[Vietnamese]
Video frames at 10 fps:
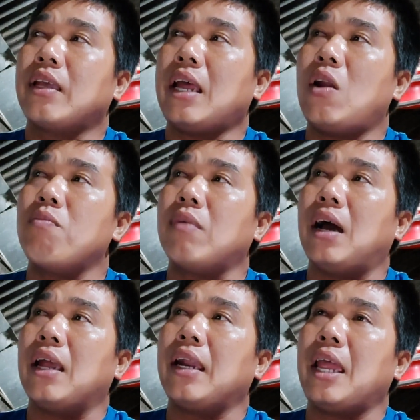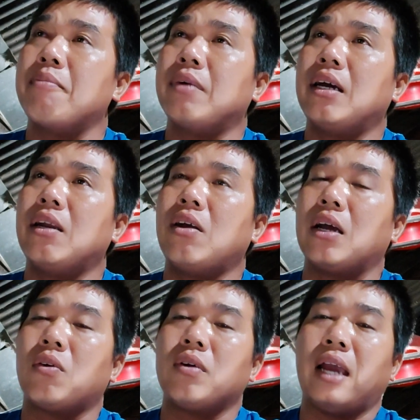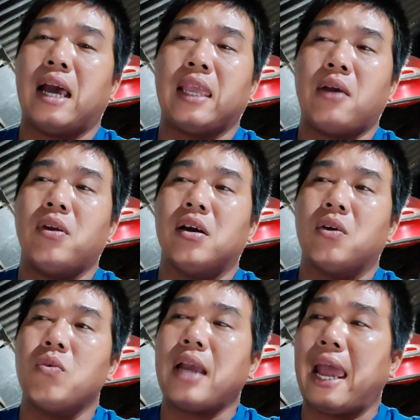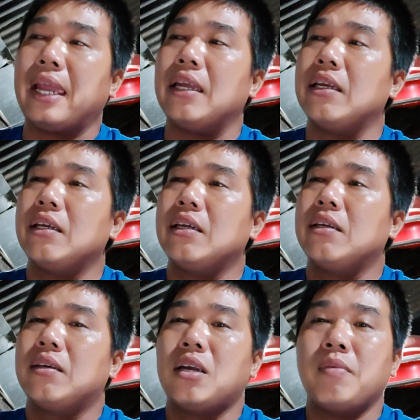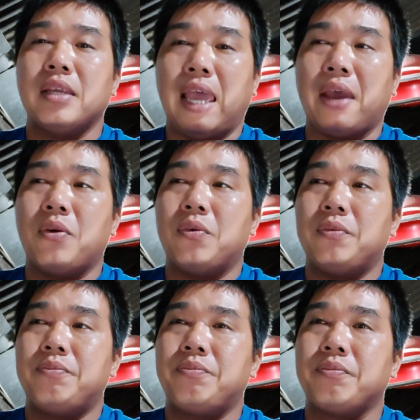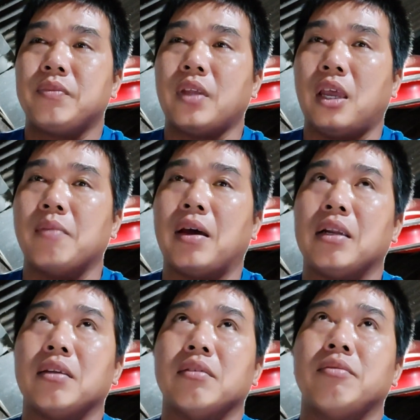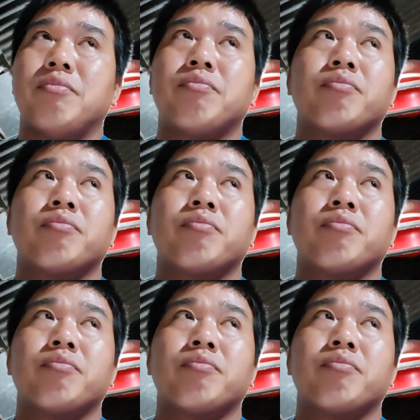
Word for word: cái lúc mà anh em á, nó là con gà dẹo lường ngủ cây nó bị dẹo thì mình